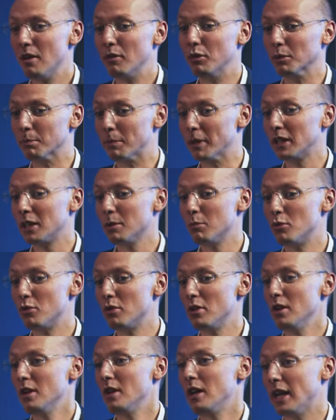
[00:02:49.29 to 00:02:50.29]
Вот,
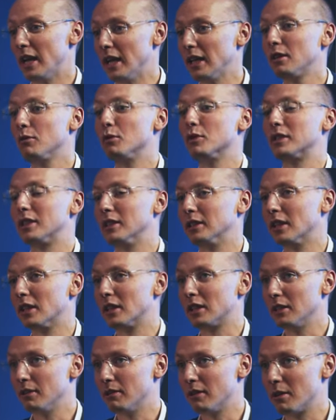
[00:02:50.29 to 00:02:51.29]
поэтому это вот
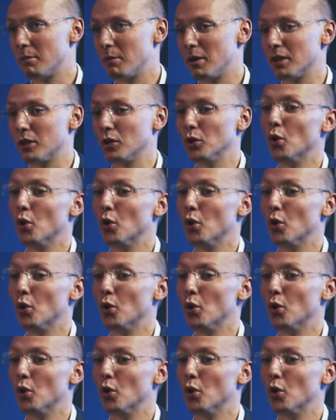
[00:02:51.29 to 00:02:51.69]
стандартный формат.